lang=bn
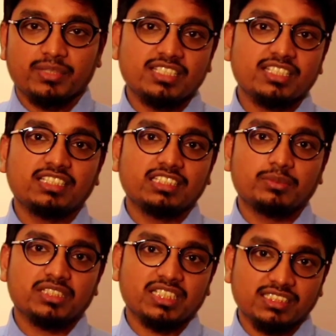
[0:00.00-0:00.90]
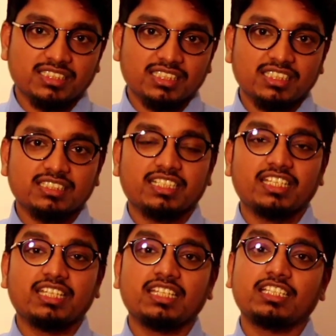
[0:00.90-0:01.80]
মেসেজ দিয়ে দিবে সাথে সাথে যে
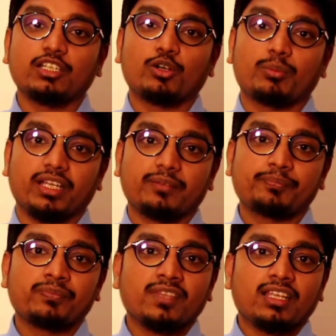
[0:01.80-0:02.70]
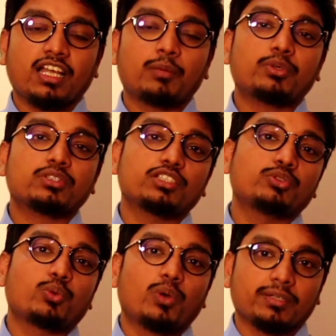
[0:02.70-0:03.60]
কি কি নিতে হবে আপক্তে
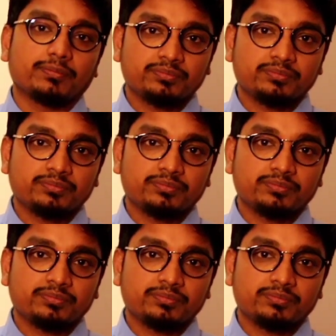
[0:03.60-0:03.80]
দুকুয়া